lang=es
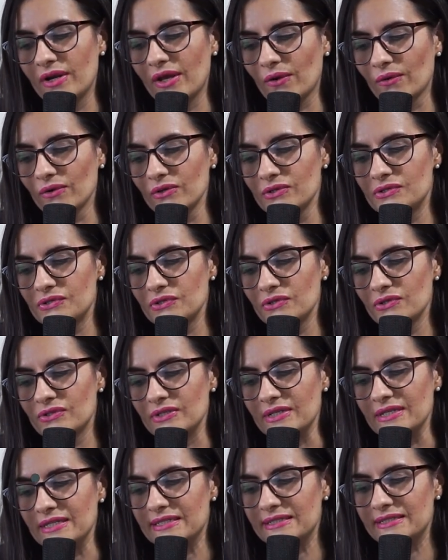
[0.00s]

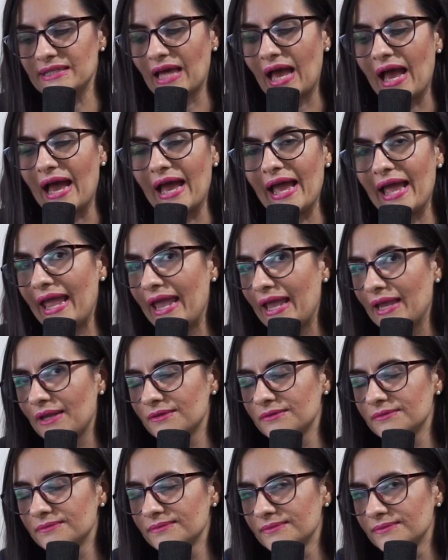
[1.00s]
negocios está
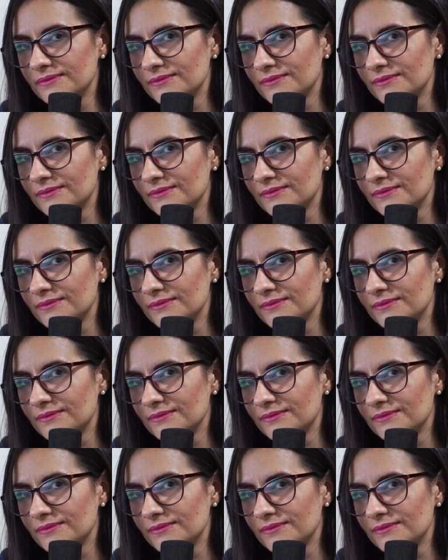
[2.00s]
en